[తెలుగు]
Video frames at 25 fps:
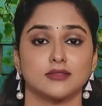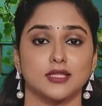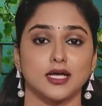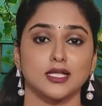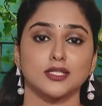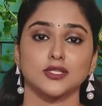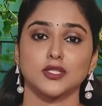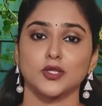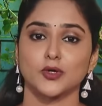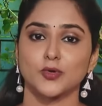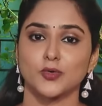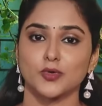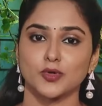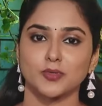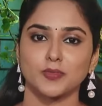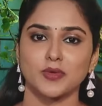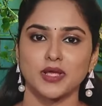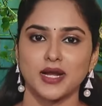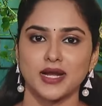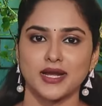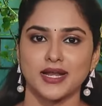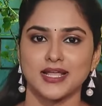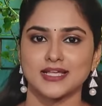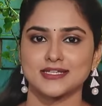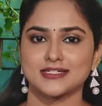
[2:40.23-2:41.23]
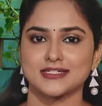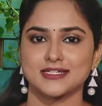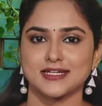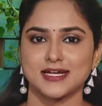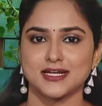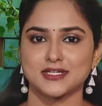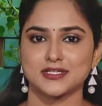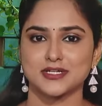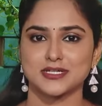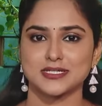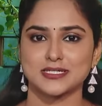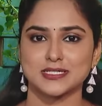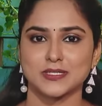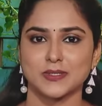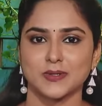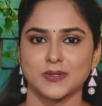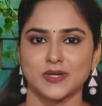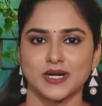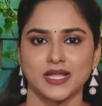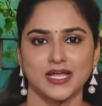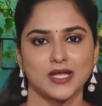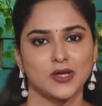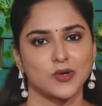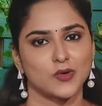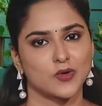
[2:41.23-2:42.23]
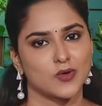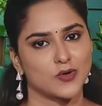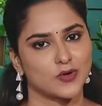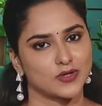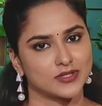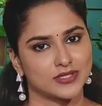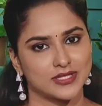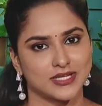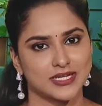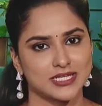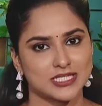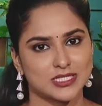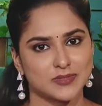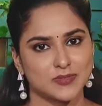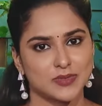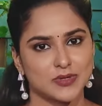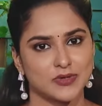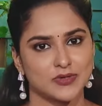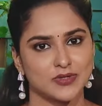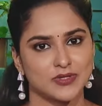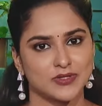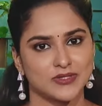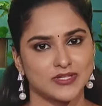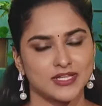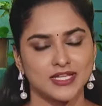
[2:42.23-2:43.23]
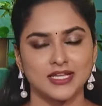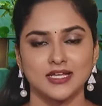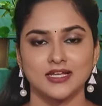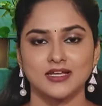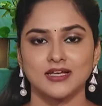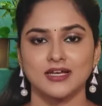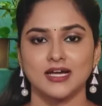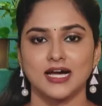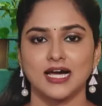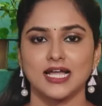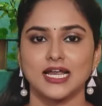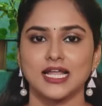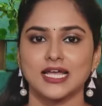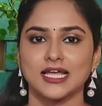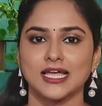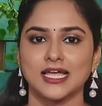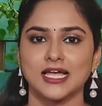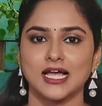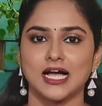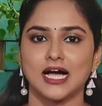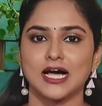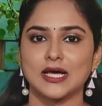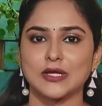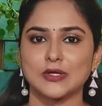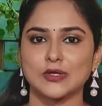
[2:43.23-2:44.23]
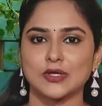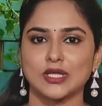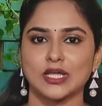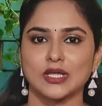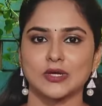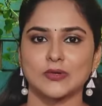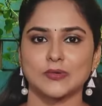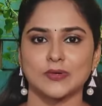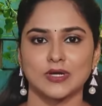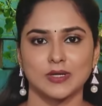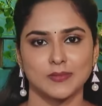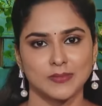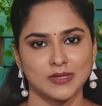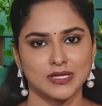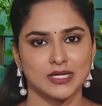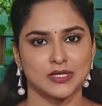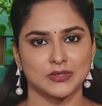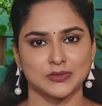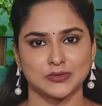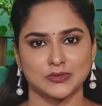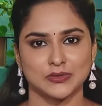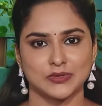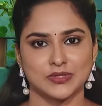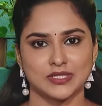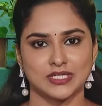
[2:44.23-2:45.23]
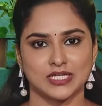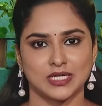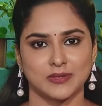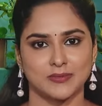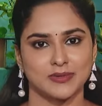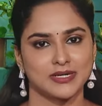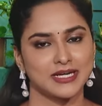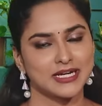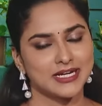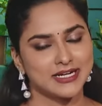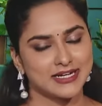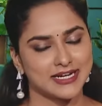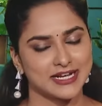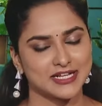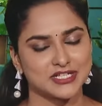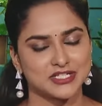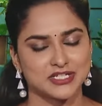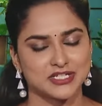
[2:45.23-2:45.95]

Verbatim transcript: దాంతో కుర్మాని టేస్టీగా చేసుకుంటే ఒక కొత్త రెసిపీ ఉంటుంది అలాగే ఆరోగ్యం కూడా మీకు అందుతుంది కాబట్టి ట్రై